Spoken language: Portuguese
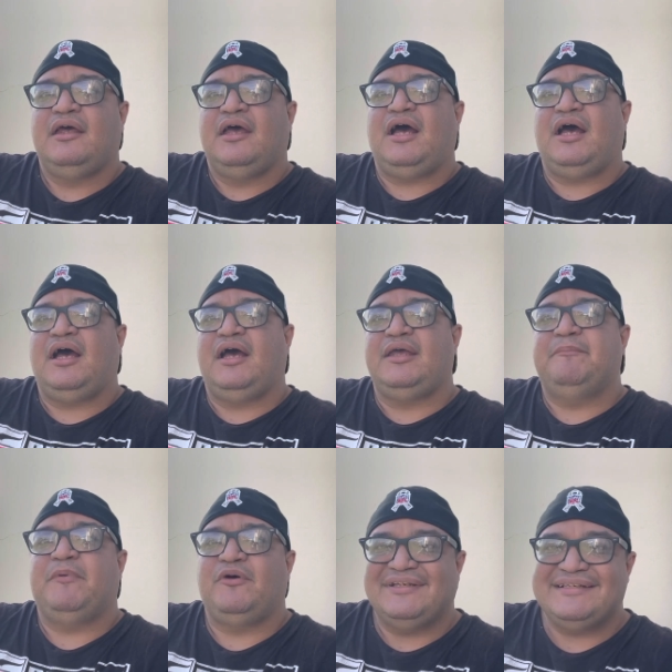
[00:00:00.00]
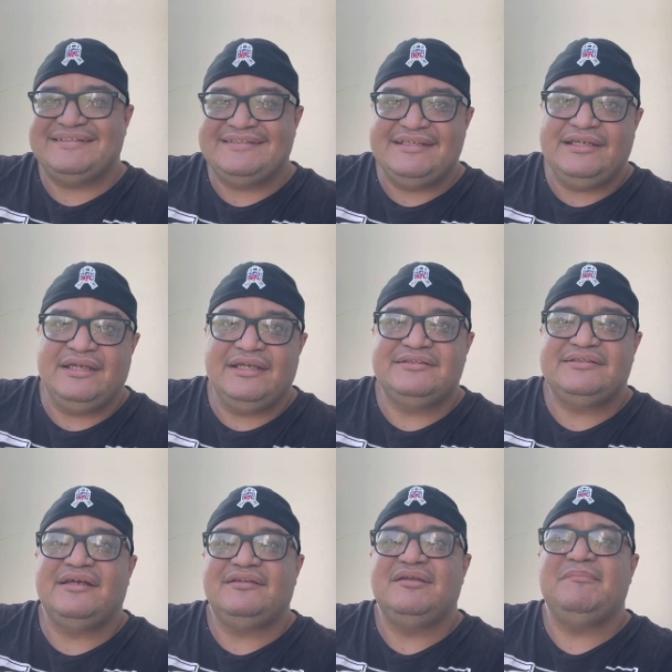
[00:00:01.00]
a hipótese
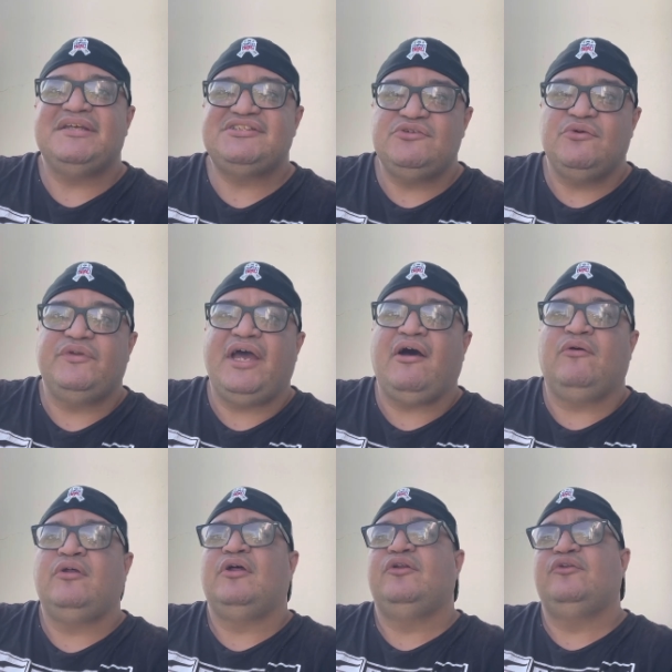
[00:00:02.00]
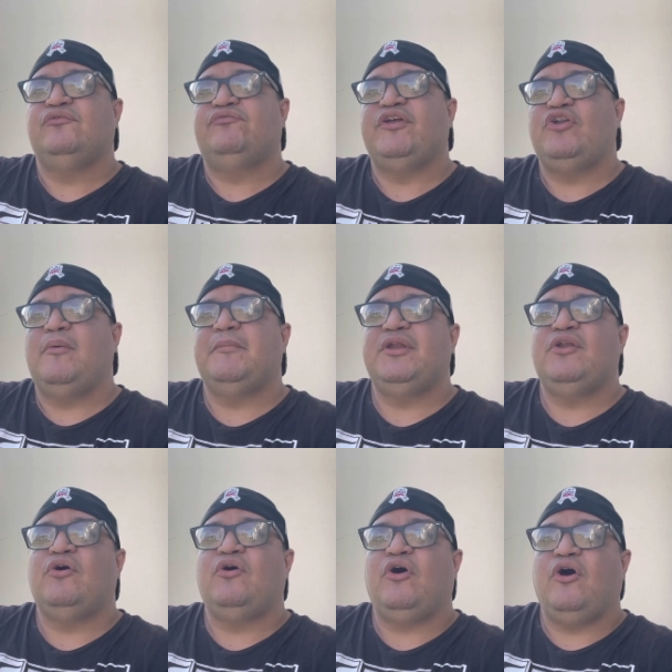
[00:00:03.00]
interdimensional do
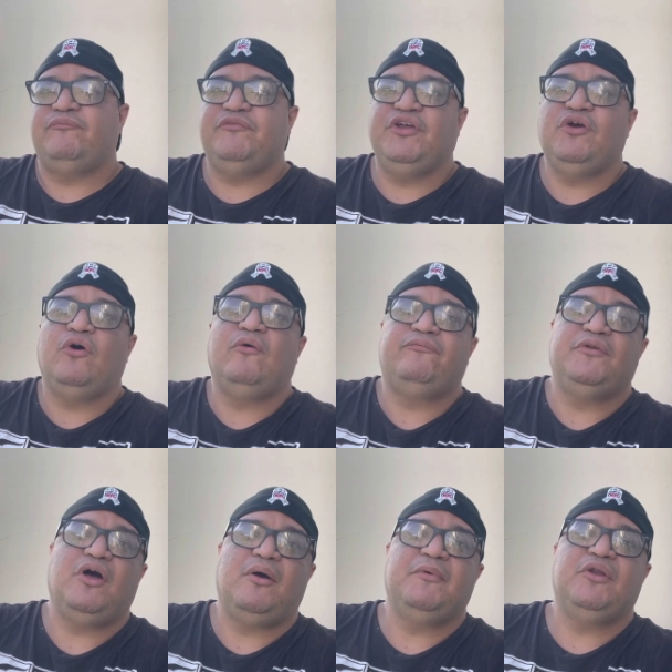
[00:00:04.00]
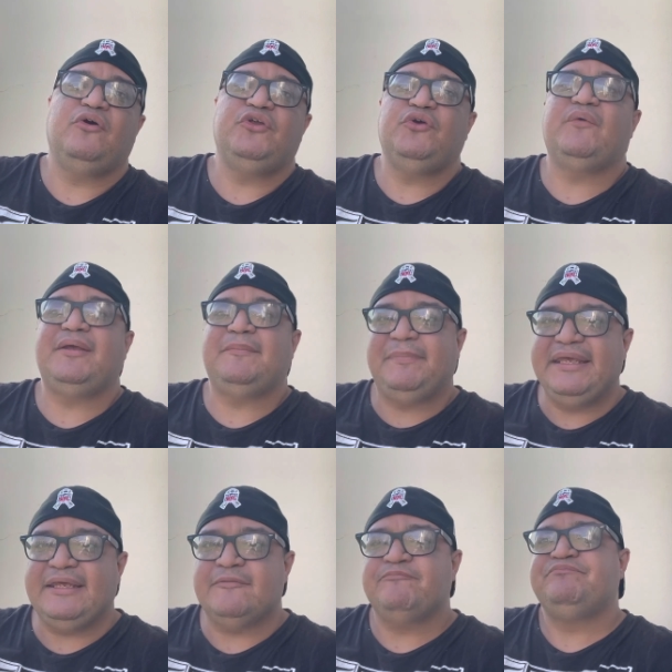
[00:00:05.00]
fenômeno OVNI ou fenômeno
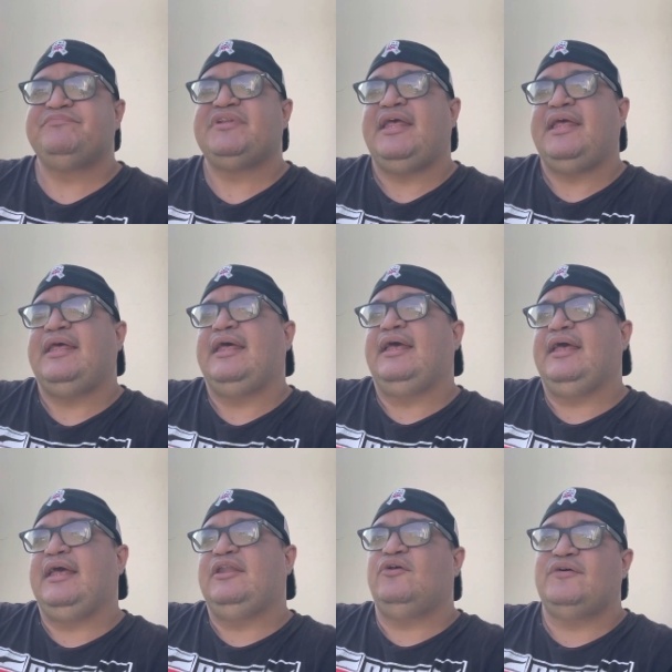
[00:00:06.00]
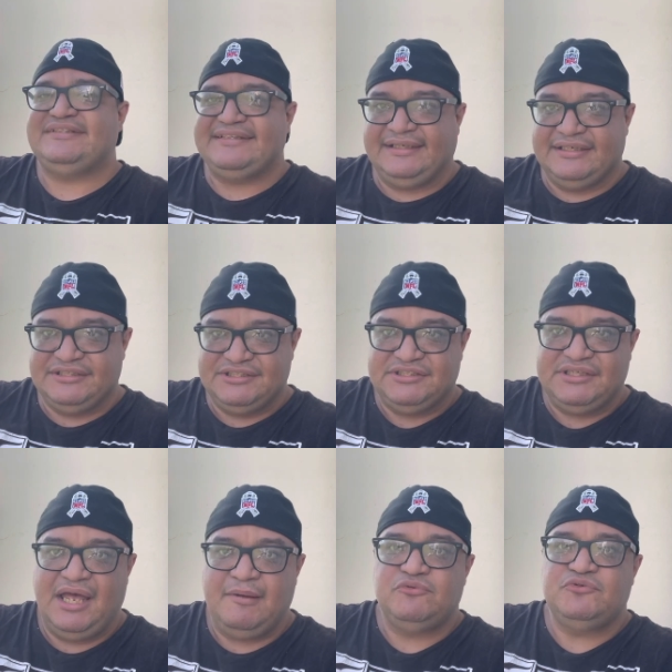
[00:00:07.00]
UAP. É, nós
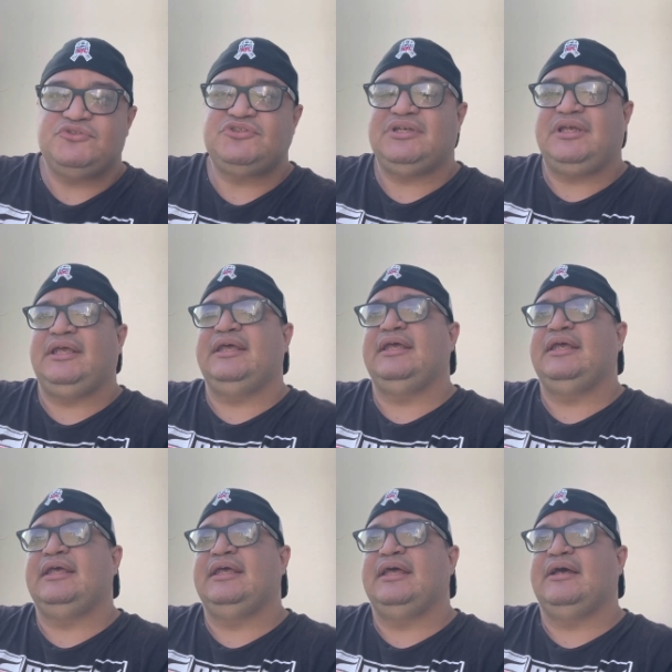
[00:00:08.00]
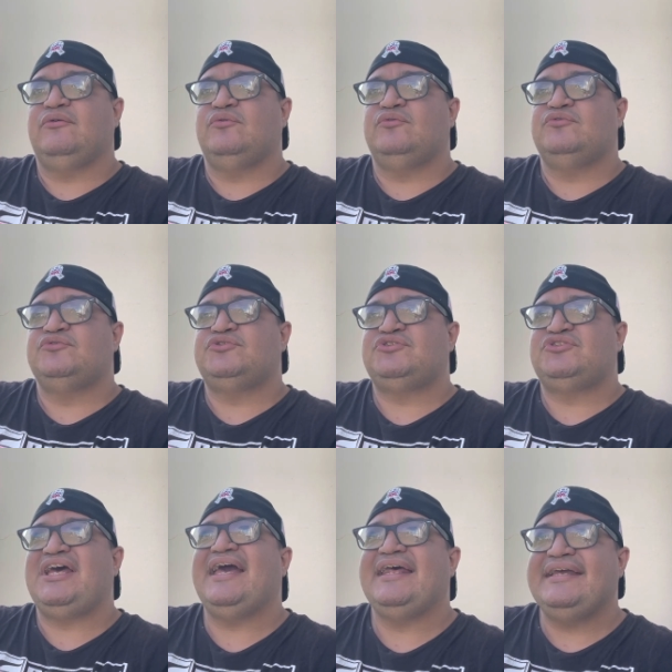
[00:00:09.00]
acreditamos que
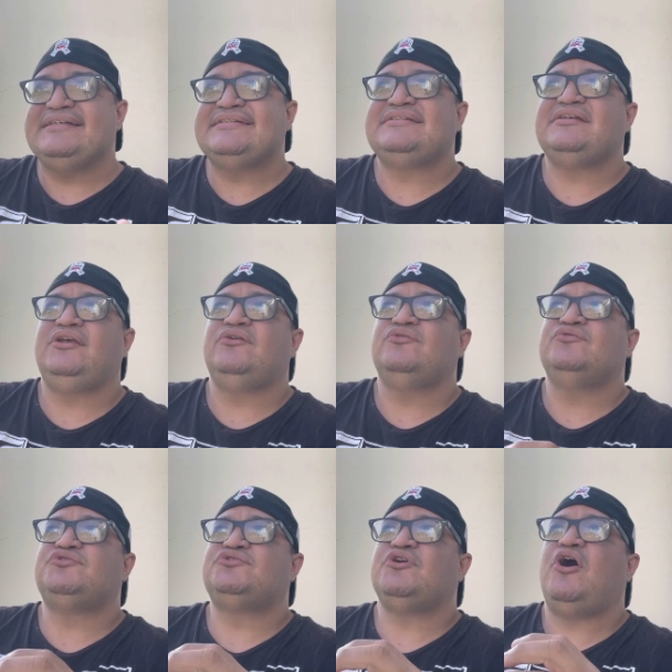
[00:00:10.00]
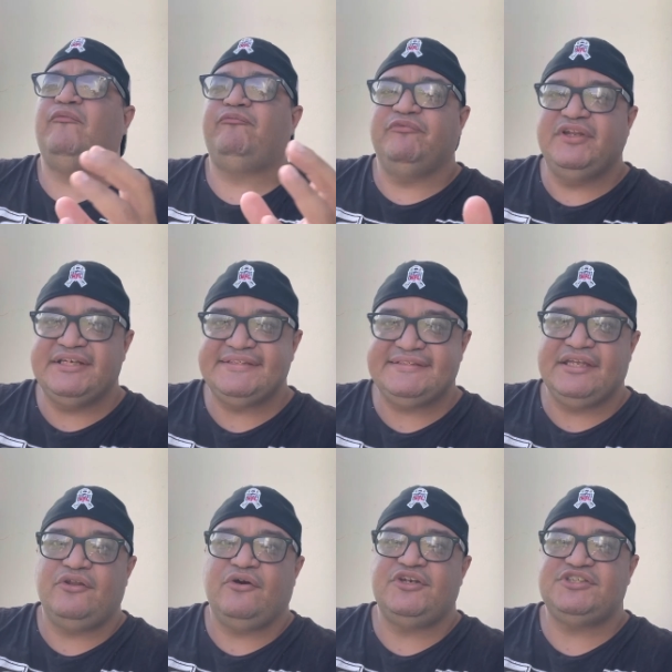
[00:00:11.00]
os seres e os OVNIs
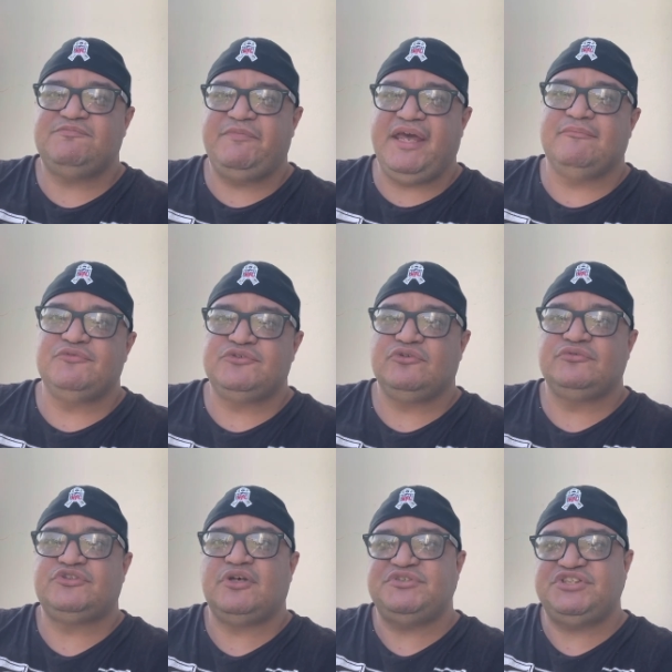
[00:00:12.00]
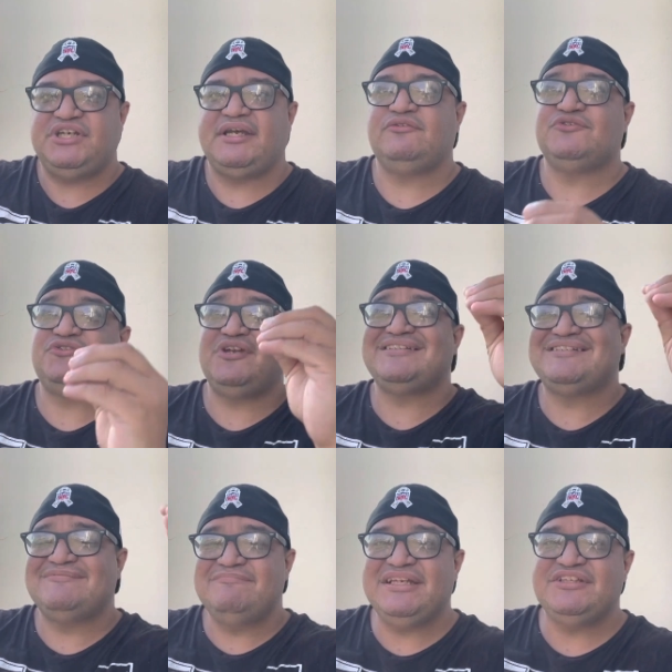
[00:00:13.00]
que nós vemos, os objetos
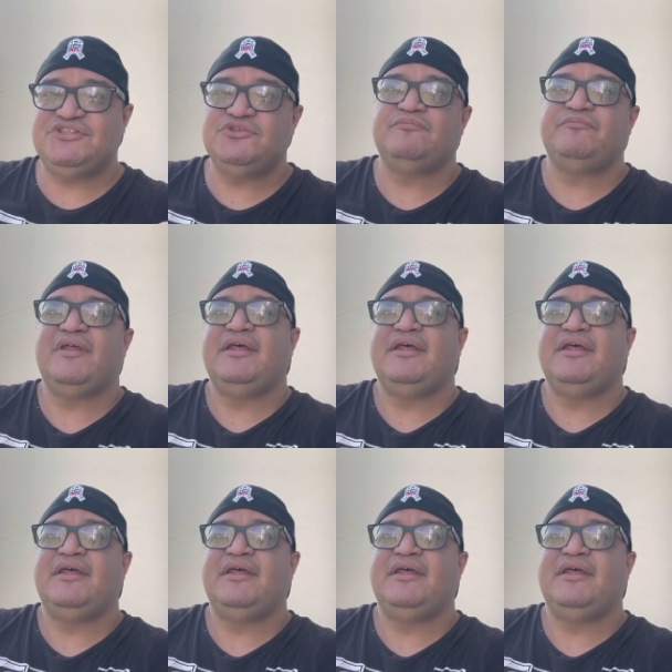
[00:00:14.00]
transmedium,